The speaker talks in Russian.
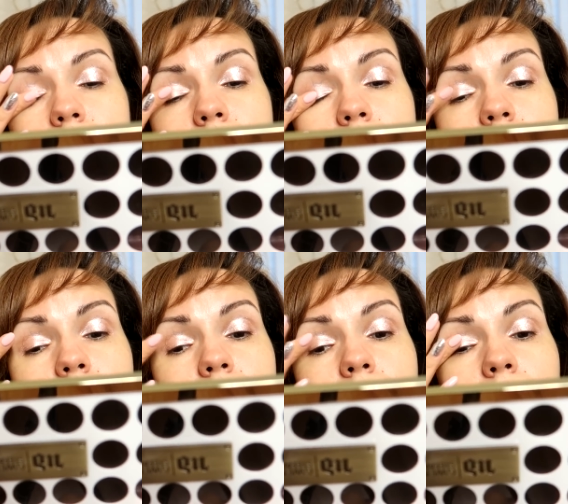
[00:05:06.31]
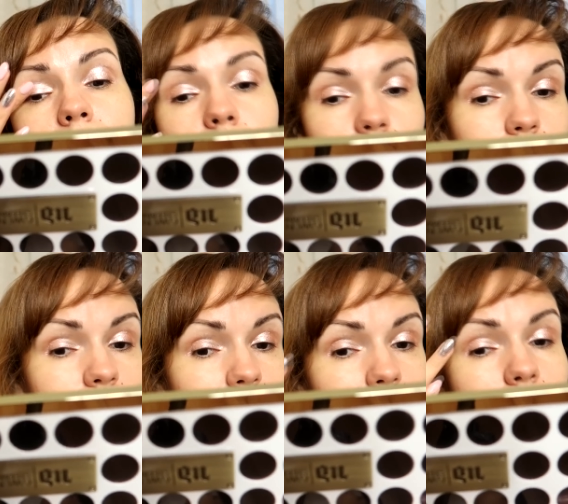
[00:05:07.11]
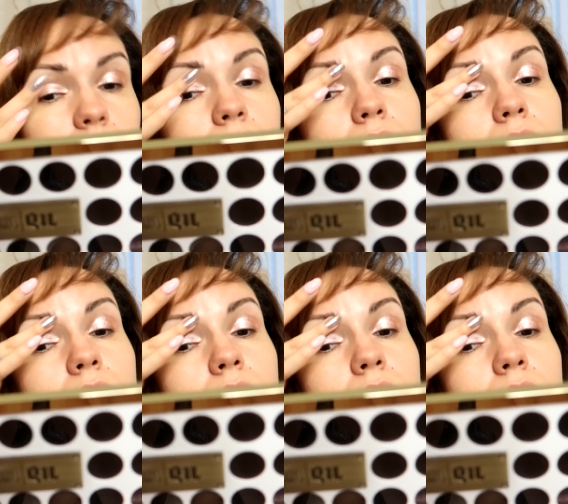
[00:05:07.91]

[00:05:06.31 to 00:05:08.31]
тинты для губ и век